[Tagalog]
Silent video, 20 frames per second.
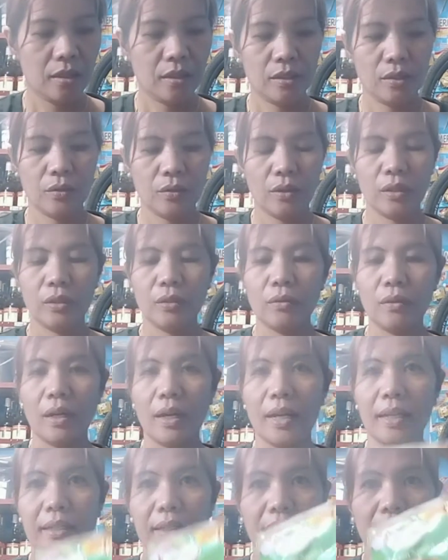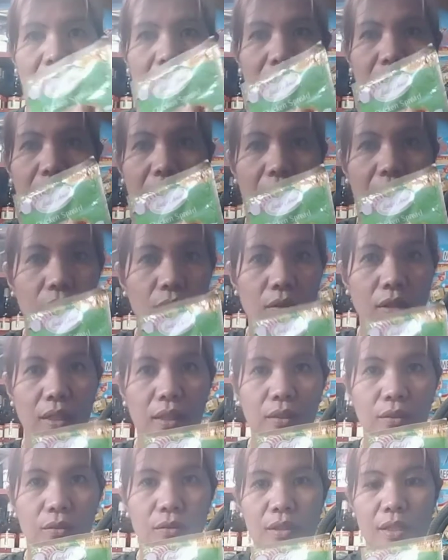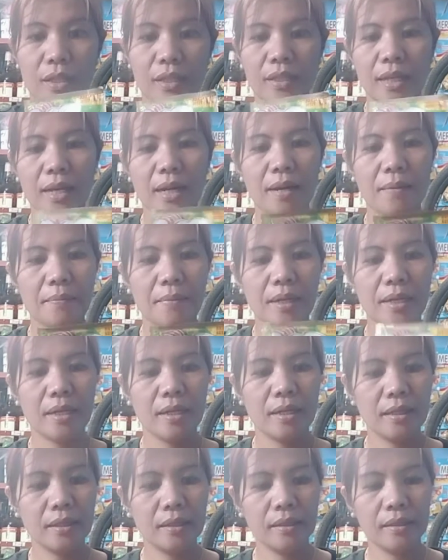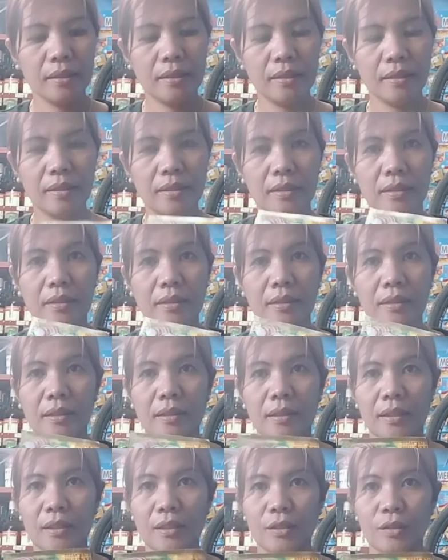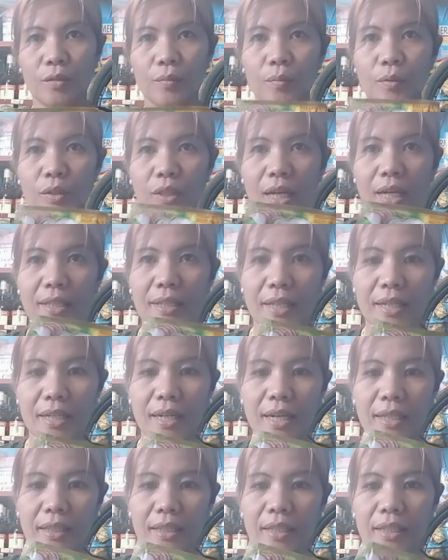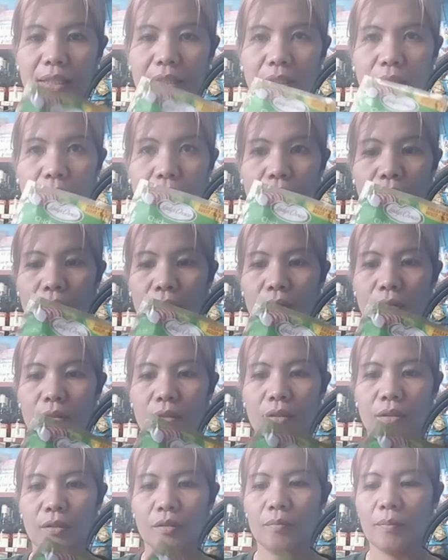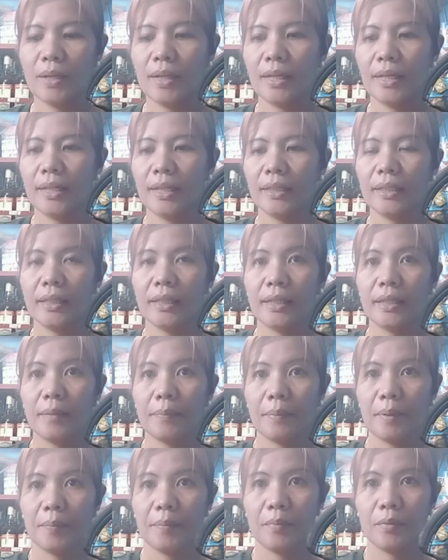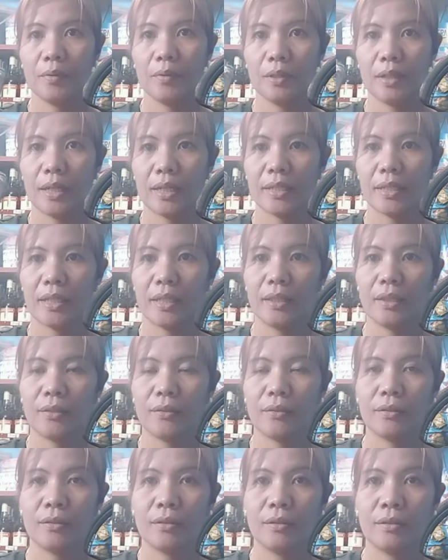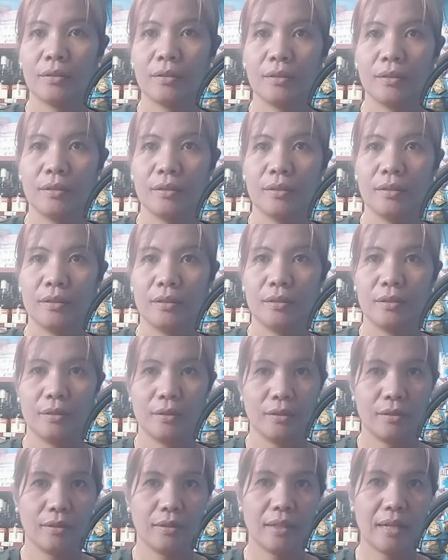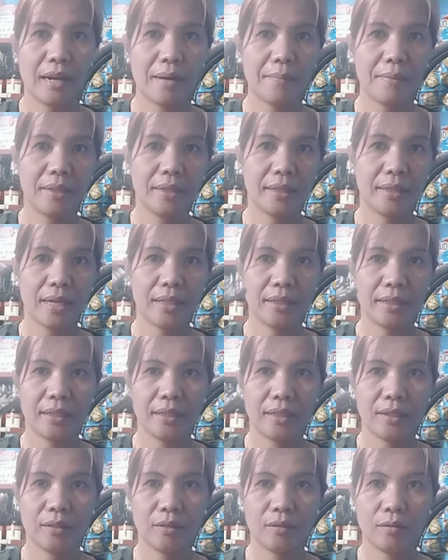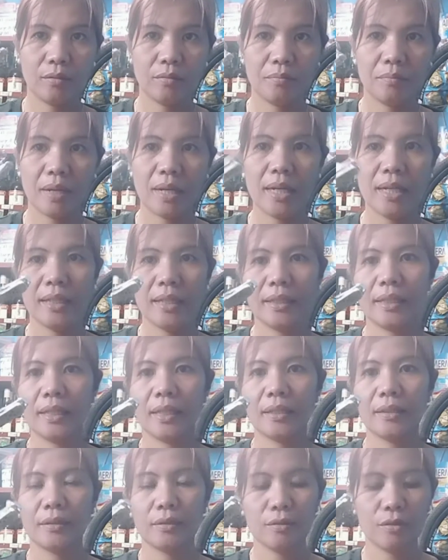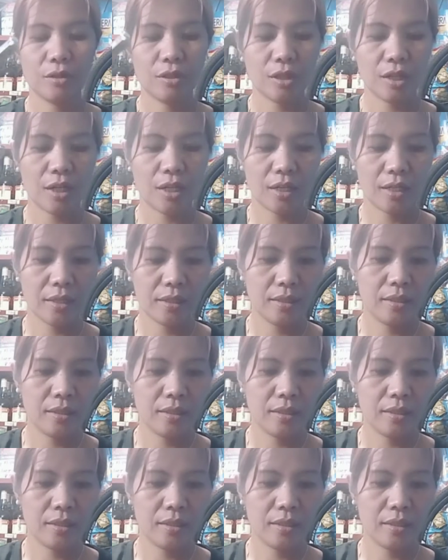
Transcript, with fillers: So, ito guys, nakatago lang to sa salamin. So, butasan natin to. Yung maliit lang na pambutas ito gamit natin to. Maliit lang po siya.